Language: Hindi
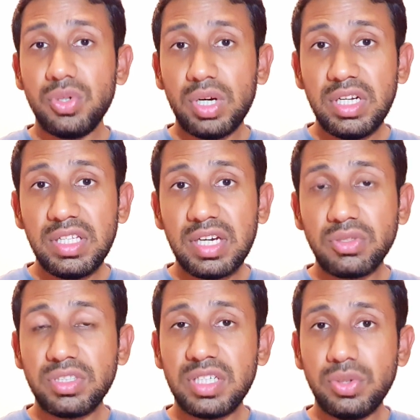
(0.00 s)
जो अली था
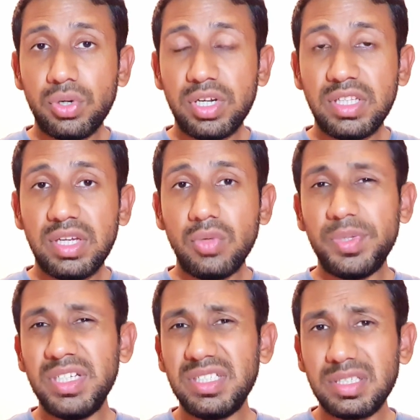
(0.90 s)
उसके साथ जोड़ रहे थे और
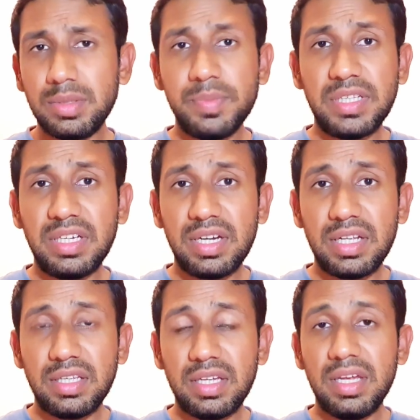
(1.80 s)
पता नहीं किस किस्म में बातें कर
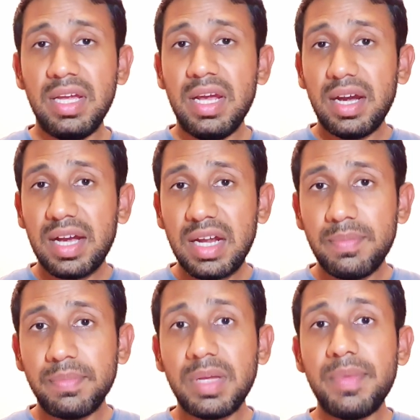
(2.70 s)
रहे थे खैर
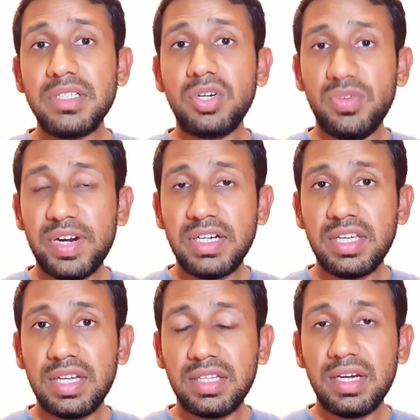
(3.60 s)
तब मैंने इसको डिफेंड
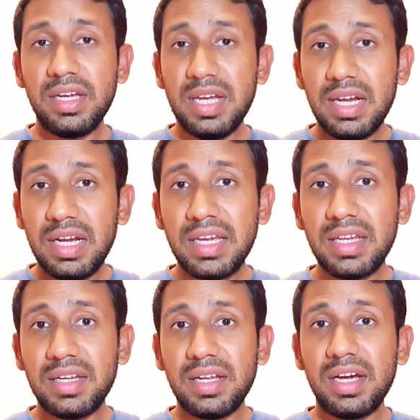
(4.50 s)
किया था
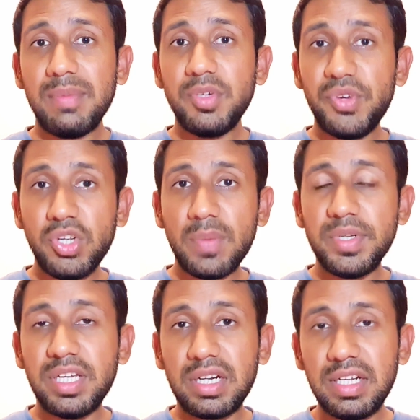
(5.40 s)
लेकिन अब जो वीडियो
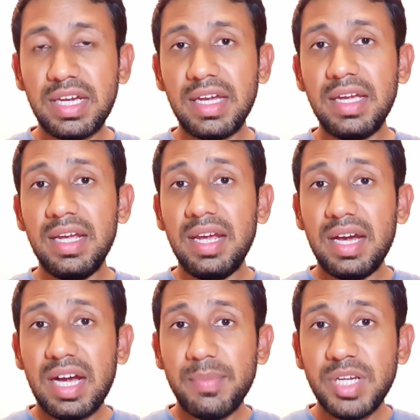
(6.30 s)
आपने देख ली है
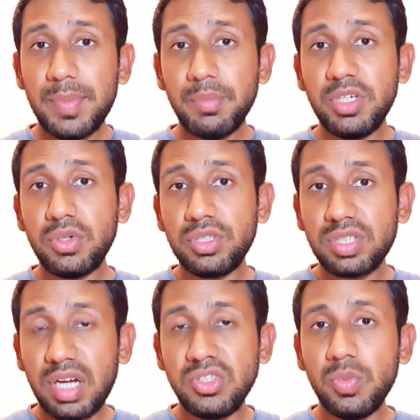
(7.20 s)
अब यहाँ पर मुझे कुछ
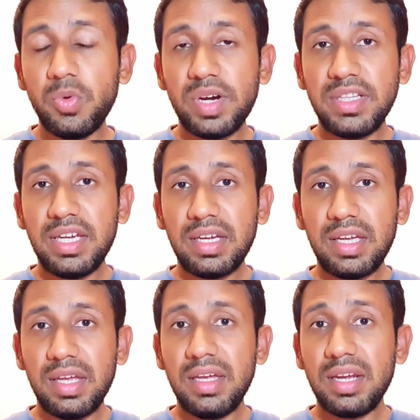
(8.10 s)
ताजुब हुआ है देख
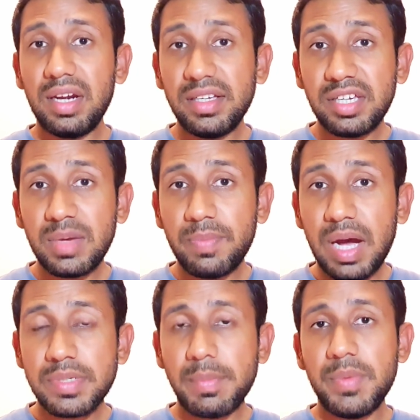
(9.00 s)
के कि लड़की का
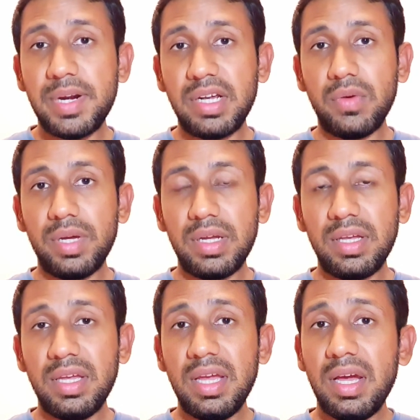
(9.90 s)
बाप सामने बैठा हुआ है
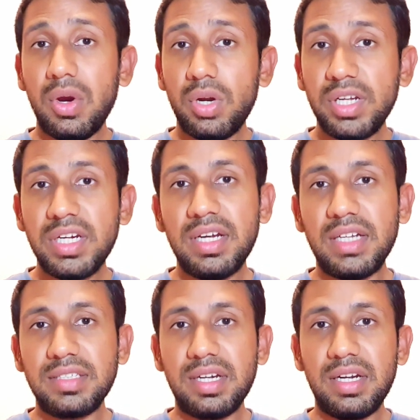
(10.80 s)
और लड़की
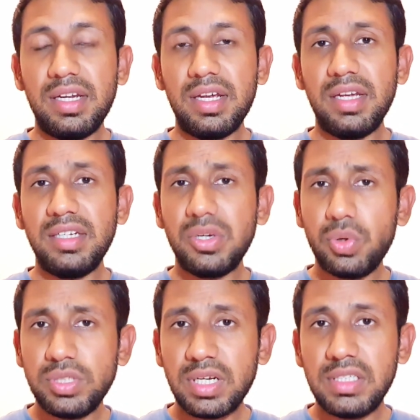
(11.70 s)
डांस कर रही है ये
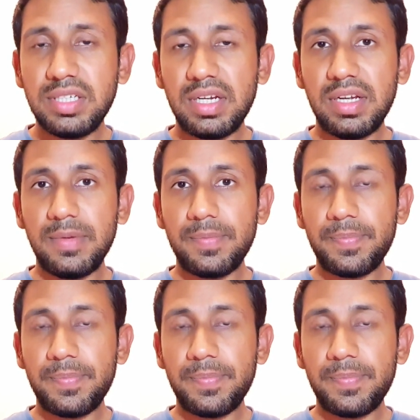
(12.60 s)
कौन सा कल्चर है